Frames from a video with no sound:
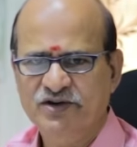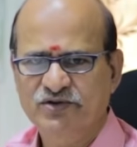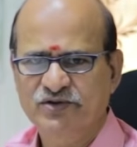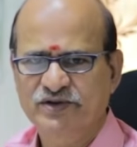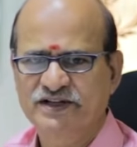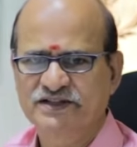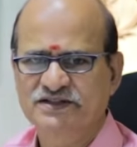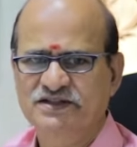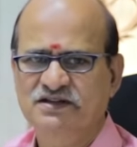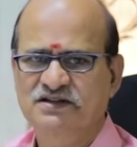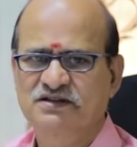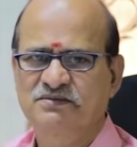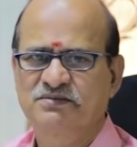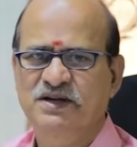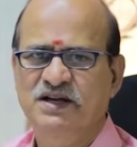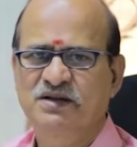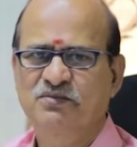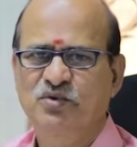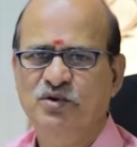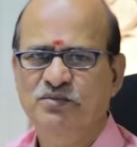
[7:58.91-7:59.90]
ஆரோக்கியத்திற்கு
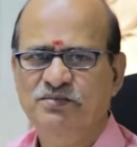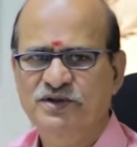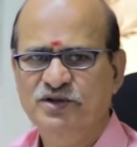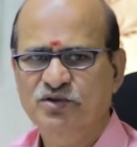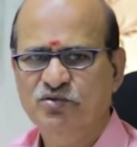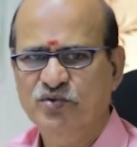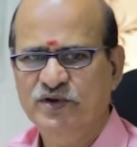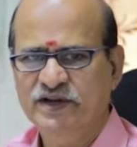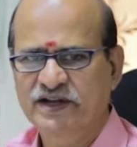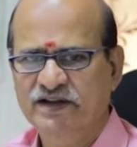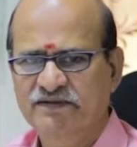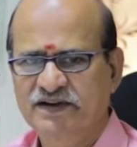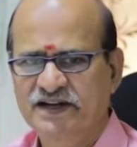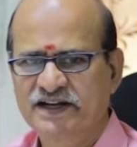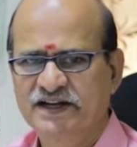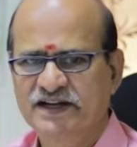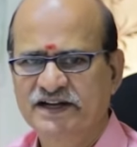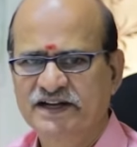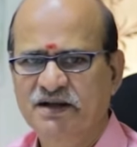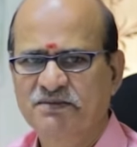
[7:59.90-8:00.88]
பலம் ஒன்பது
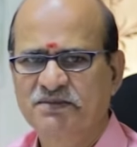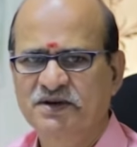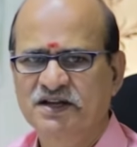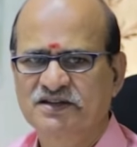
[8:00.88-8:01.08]
கூடையவனே எட்டாம்